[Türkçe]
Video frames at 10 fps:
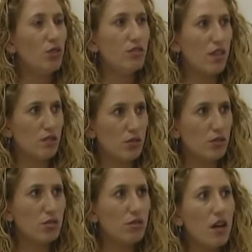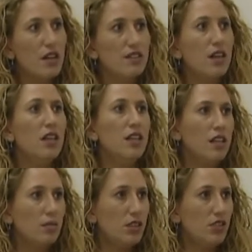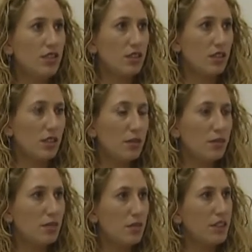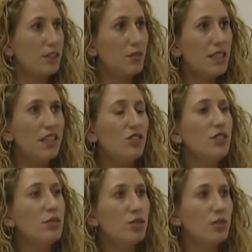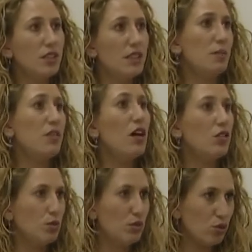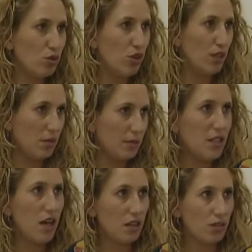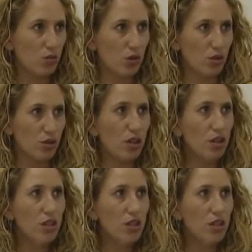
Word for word: çok fazla sorun varsa Magic kabinle birlikte birleştirip kombin edip daha çabuk sonuç almamıza yardımcı oluyor.